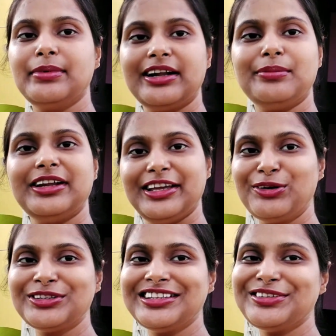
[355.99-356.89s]
এবারে আমার এই
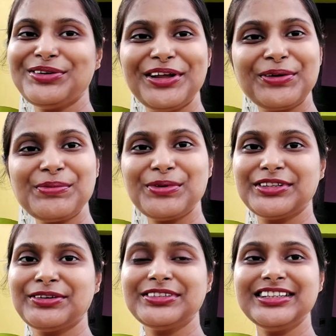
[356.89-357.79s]
করতে নেই তো এরকম
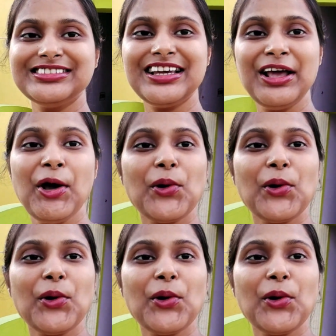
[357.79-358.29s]
করতে করতে যে